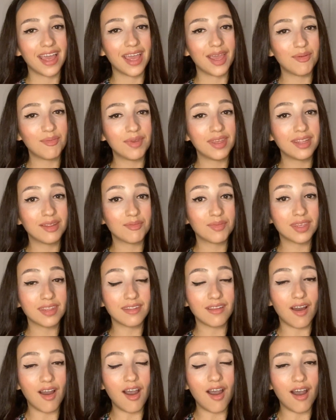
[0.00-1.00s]
eminim
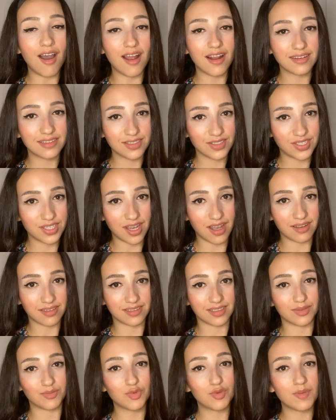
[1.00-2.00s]
ki daha
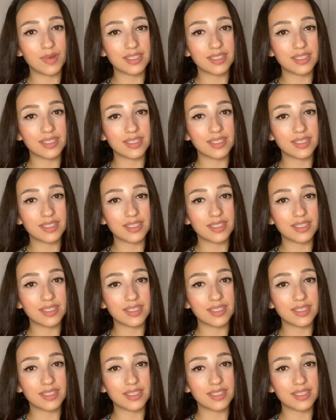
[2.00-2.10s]
artacaktır. Bu